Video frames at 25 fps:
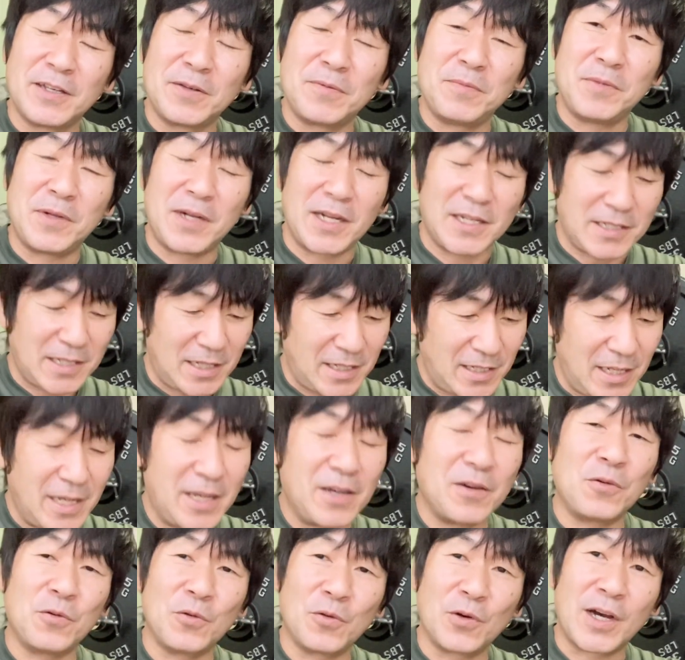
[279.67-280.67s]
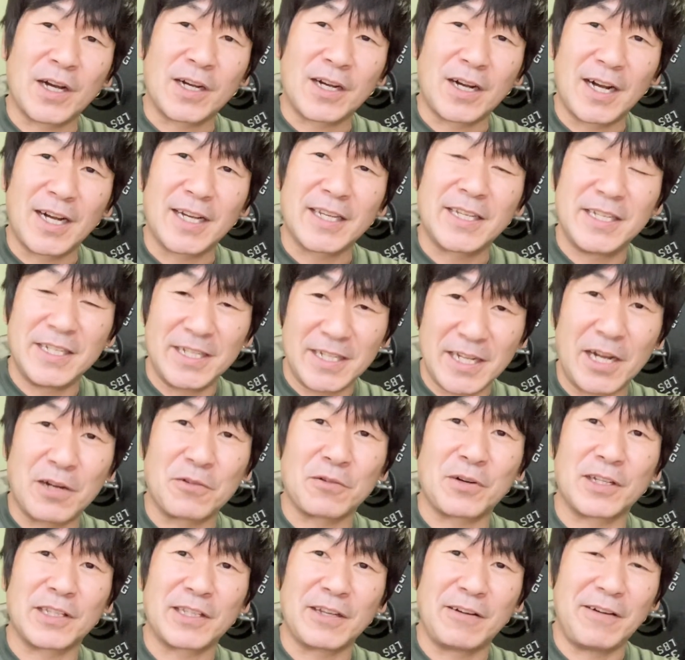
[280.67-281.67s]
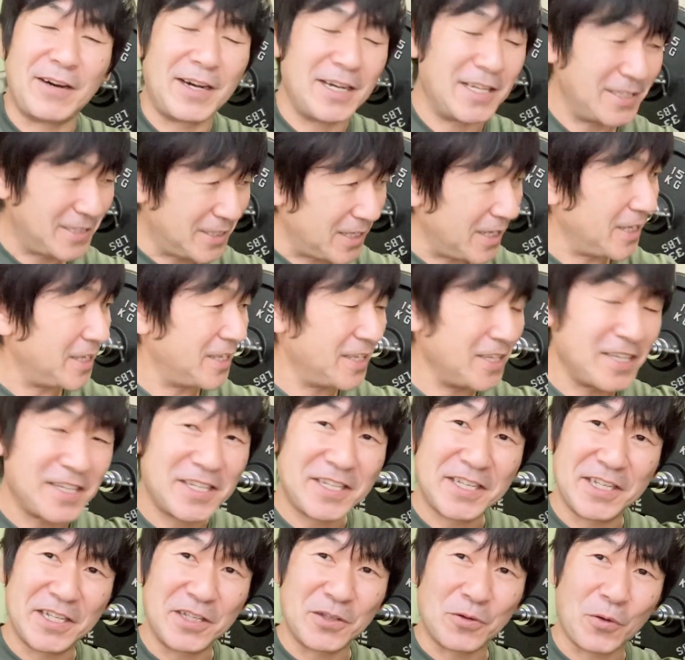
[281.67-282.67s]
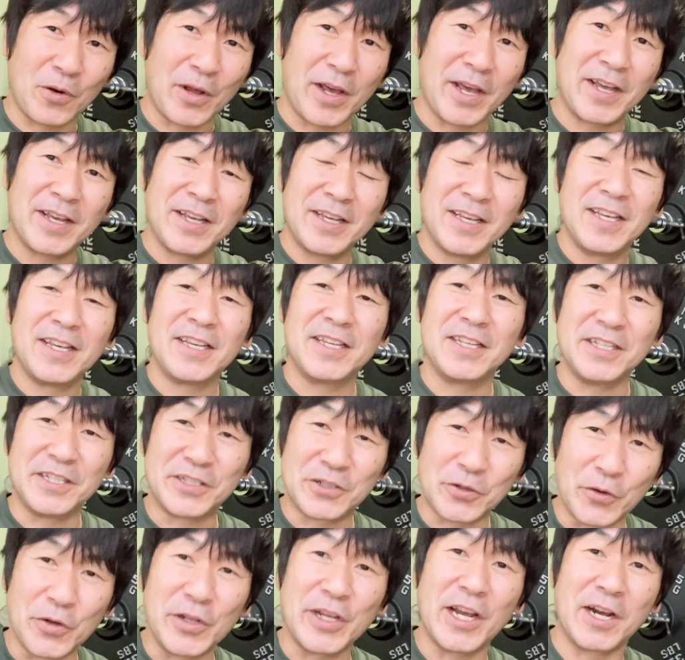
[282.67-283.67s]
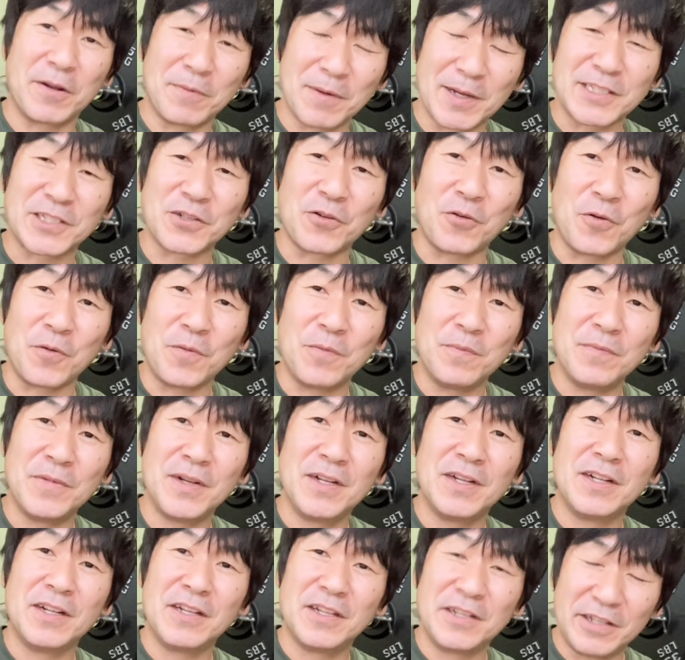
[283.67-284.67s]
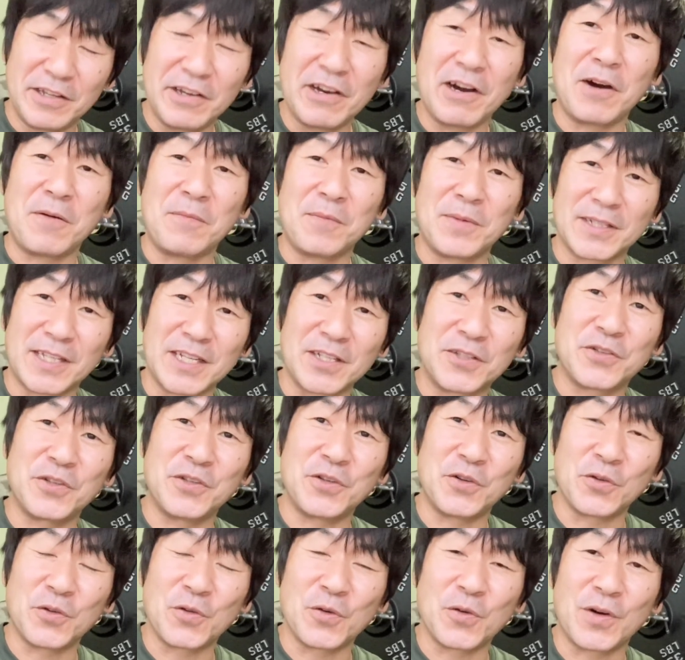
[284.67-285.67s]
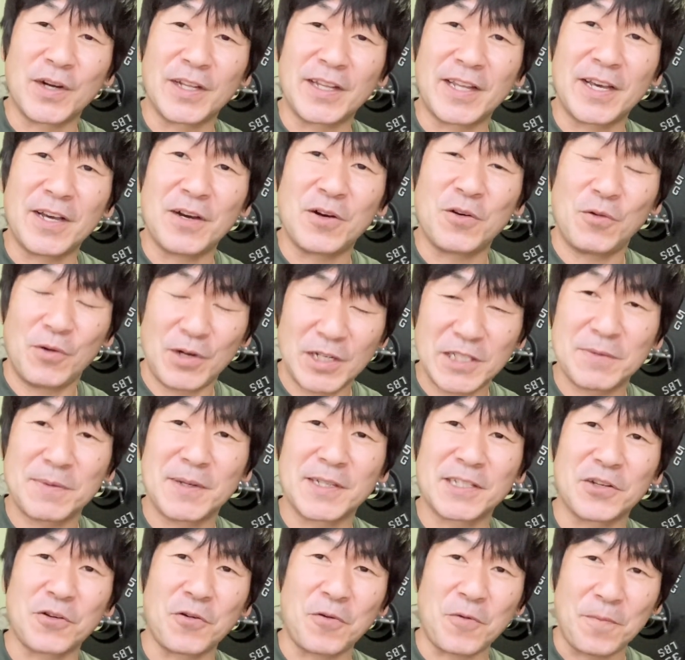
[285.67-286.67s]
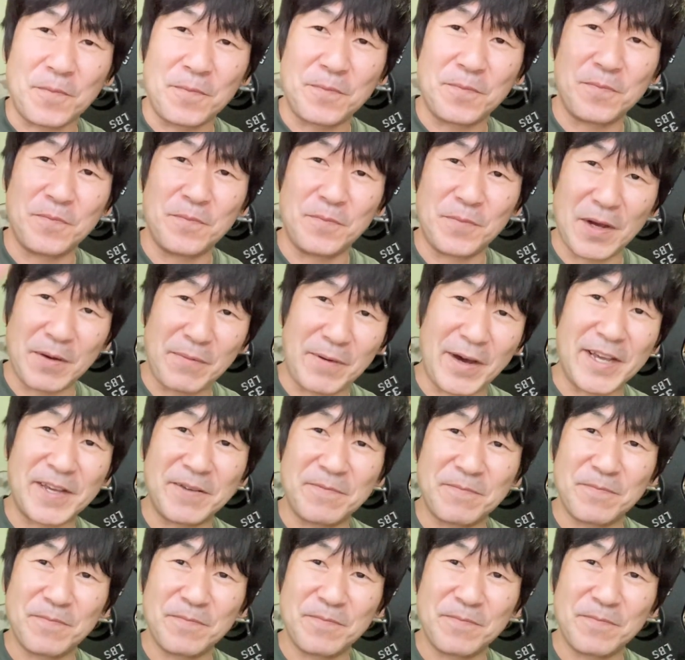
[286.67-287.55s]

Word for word: 皆さんねお腹が気になる方は是非筋トレ一緒にやりましょうではまた次の動画でお会いしましょうバイバイ